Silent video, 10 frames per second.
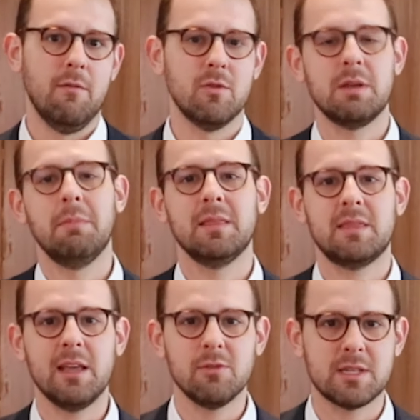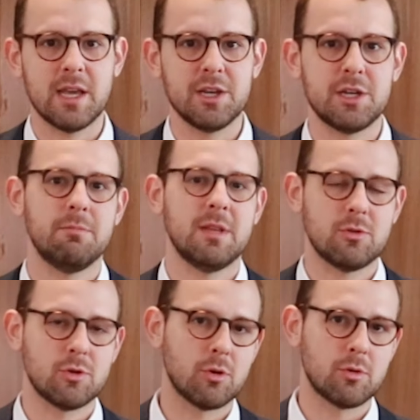Você mantendo esse regime na
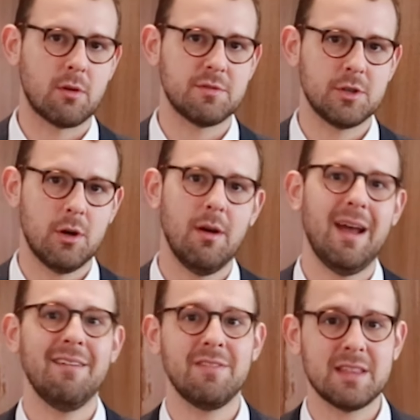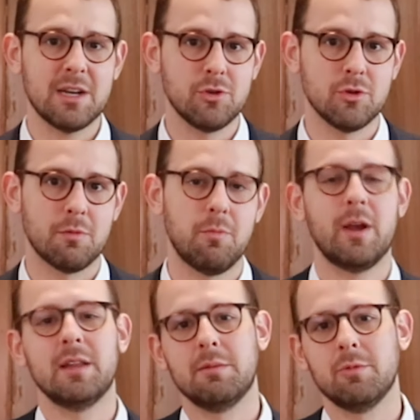sua estrutura offshore é vantajoso,
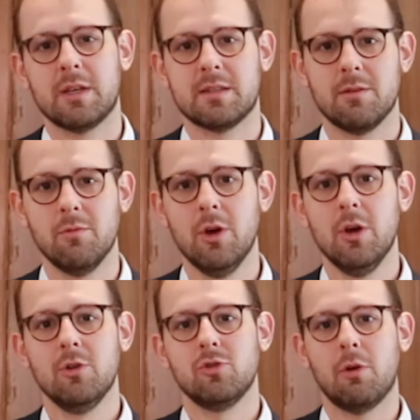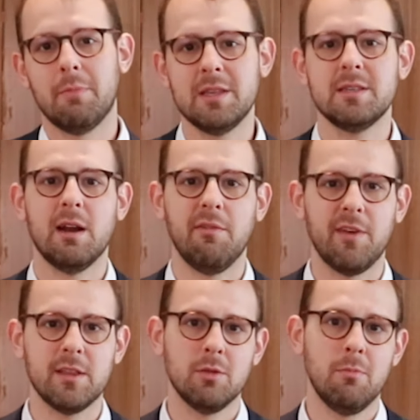porque a tributação somente será
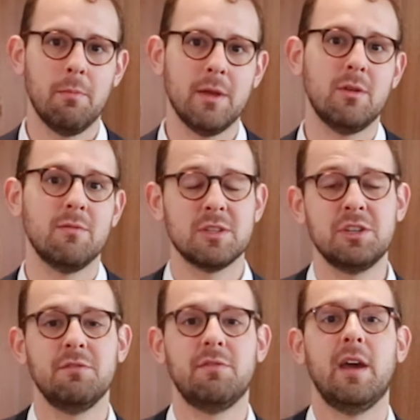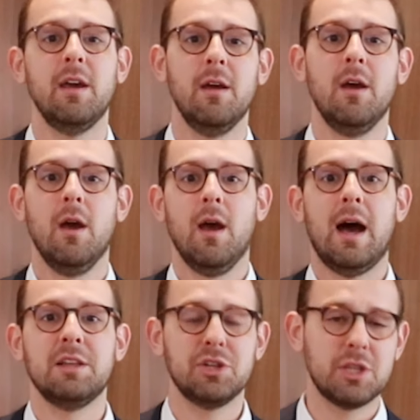feita no momento que você tiver
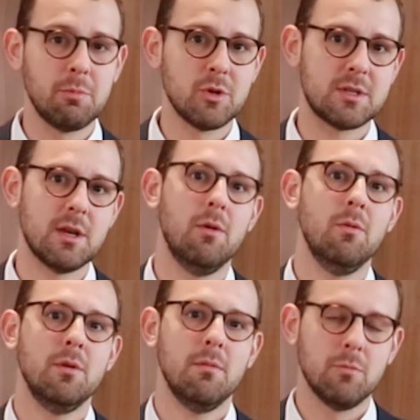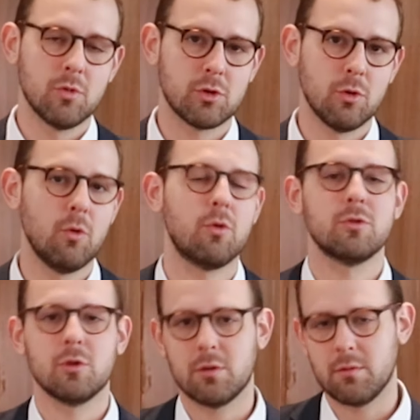a distribuição dos
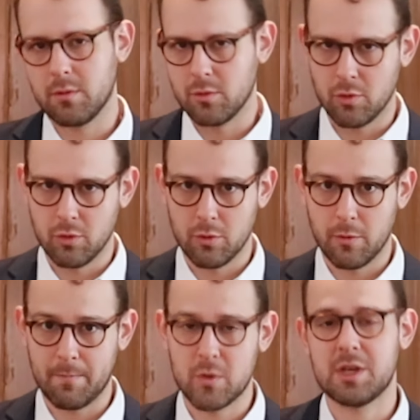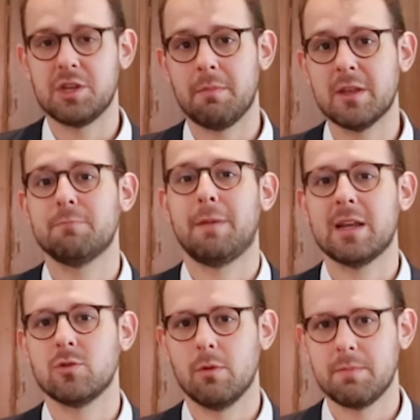lucros ou do, dos rendimentos
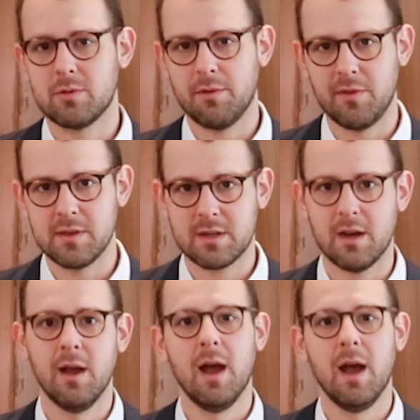para a sua pessoa física